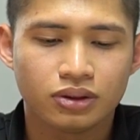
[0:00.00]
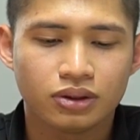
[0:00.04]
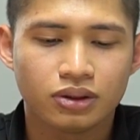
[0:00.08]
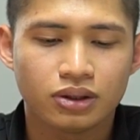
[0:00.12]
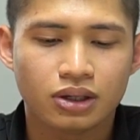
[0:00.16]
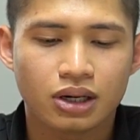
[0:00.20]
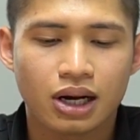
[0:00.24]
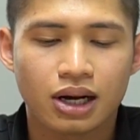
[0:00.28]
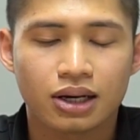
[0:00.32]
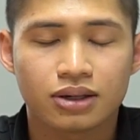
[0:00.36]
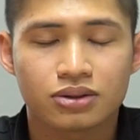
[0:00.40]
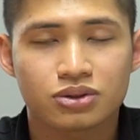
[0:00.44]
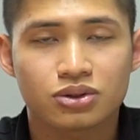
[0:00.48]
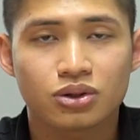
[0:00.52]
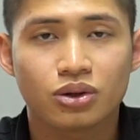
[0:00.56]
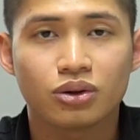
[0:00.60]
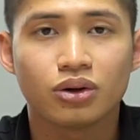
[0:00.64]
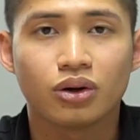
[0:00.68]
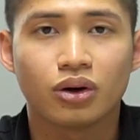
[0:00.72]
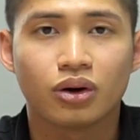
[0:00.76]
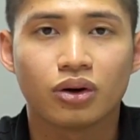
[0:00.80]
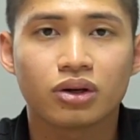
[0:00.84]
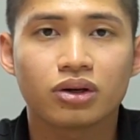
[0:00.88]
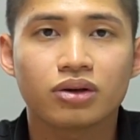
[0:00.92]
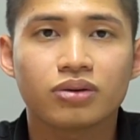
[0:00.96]
ờ, hàng trôi
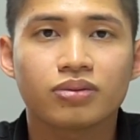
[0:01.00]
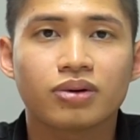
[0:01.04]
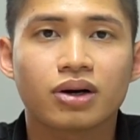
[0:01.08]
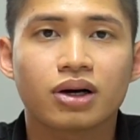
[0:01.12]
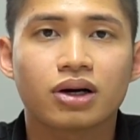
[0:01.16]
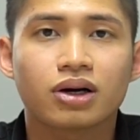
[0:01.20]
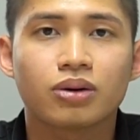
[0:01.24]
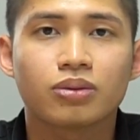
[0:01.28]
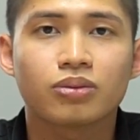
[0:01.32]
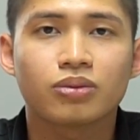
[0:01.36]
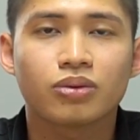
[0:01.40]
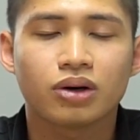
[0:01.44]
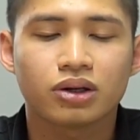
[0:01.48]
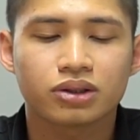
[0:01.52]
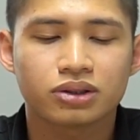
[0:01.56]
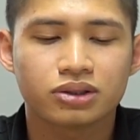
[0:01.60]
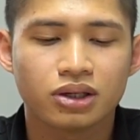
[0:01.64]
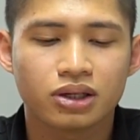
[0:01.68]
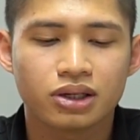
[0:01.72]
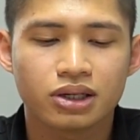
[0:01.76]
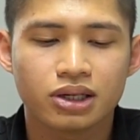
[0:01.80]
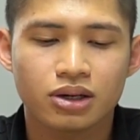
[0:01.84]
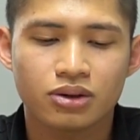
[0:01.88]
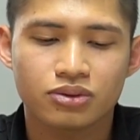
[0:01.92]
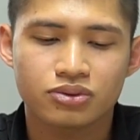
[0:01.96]
lối và không có
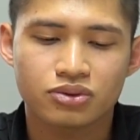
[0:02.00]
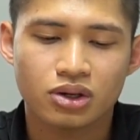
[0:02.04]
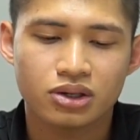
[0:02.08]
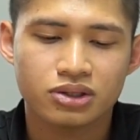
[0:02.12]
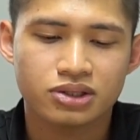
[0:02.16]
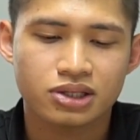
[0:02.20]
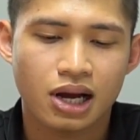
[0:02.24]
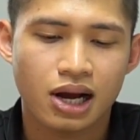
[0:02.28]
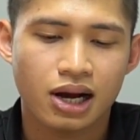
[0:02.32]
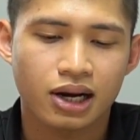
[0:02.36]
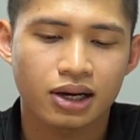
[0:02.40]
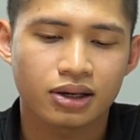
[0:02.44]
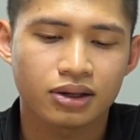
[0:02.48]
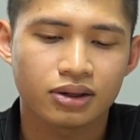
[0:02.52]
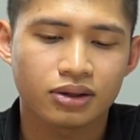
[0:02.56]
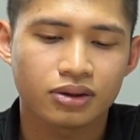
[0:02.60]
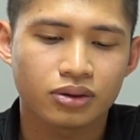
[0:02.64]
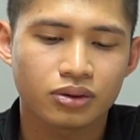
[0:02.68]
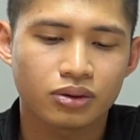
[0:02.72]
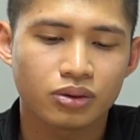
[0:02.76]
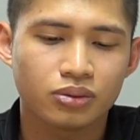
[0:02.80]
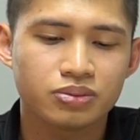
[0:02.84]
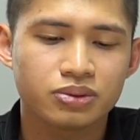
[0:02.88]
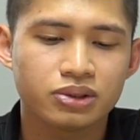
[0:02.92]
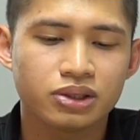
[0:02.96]
thương hiệu rõ ràng
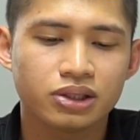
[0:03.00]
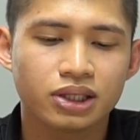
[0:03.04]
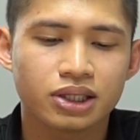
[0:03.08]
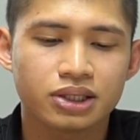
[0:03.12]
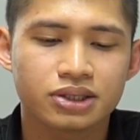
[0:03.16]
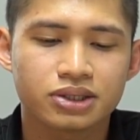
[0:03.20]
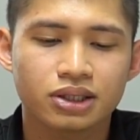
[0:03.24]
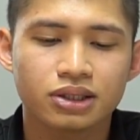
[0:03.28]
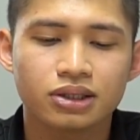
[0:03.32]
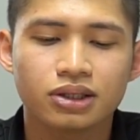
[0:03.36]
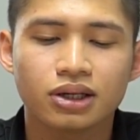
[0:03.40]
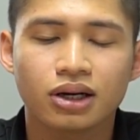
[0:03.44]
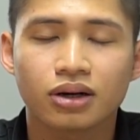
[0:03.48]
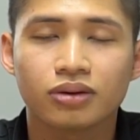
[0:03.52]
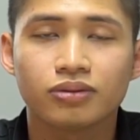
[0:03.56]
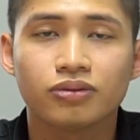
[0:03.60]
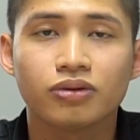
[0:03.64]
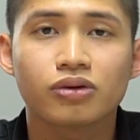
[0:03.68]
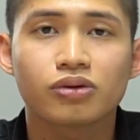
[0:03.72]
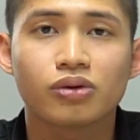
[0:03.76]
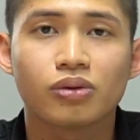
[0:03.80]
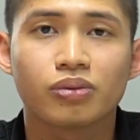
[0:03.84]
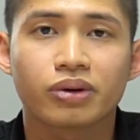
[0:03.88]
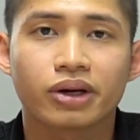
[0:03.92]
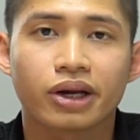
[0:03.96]
cũng như là chất lượng
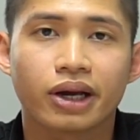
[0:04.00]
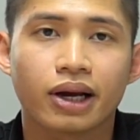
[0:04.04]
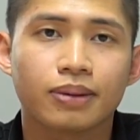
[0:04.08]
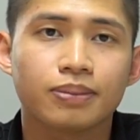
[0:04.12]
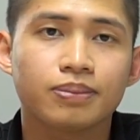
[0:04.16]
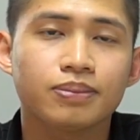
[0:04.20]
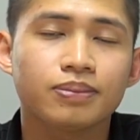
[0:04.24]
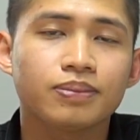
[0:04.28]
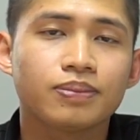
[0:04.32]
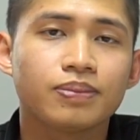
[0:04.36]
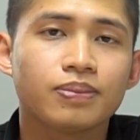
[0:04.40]
vô cùng kém